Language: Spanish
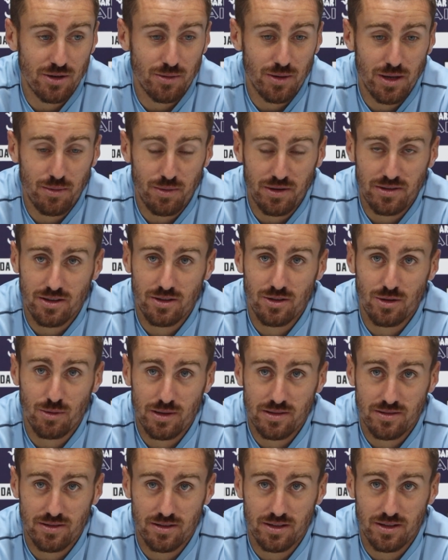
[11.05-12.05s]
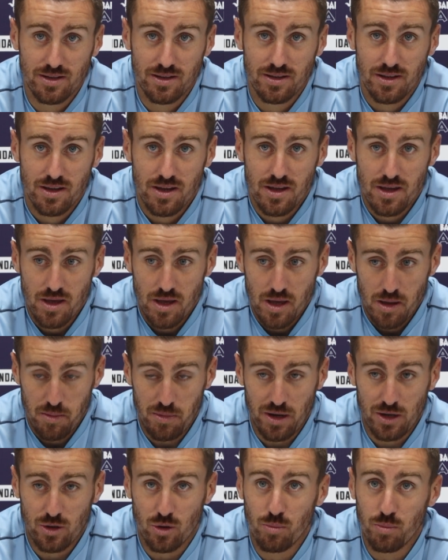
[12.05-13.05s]
que vaya pasando va a ser
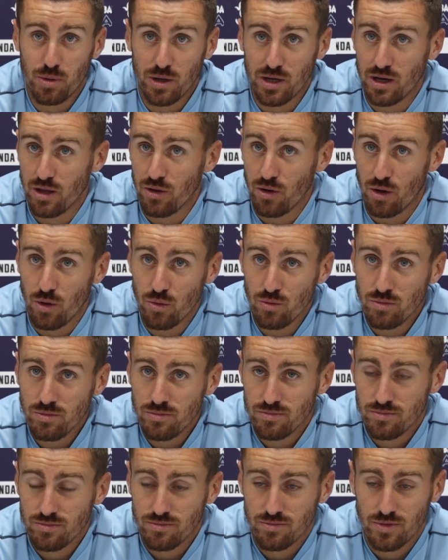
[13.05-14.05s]
más complicado aún.